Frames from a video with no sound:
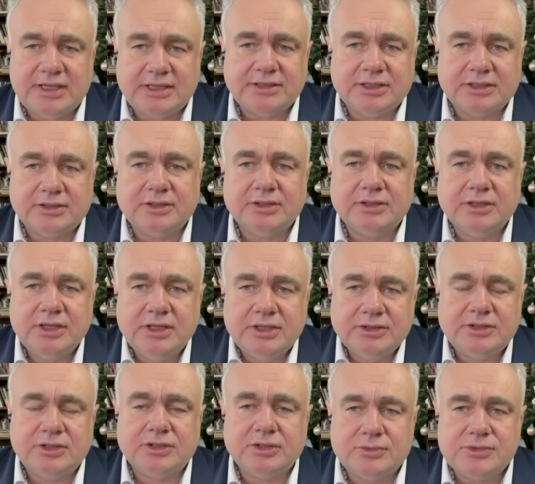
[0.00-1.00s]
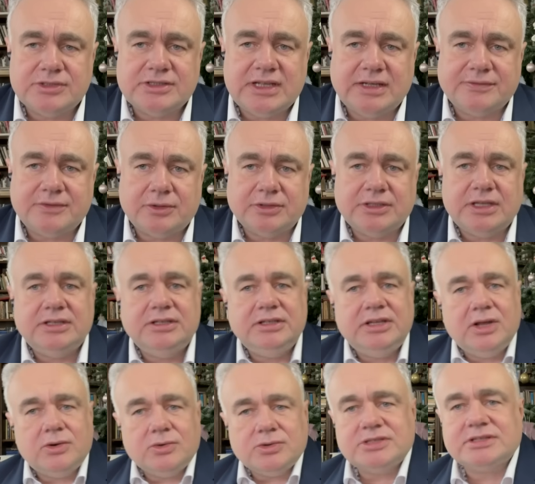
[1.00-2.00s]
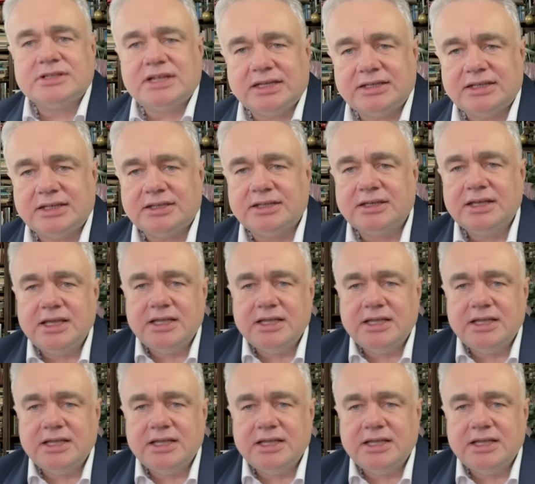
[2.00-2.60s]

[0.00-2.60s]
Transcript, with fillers: dla niego, to ją uznawał. On jej nie uznaje,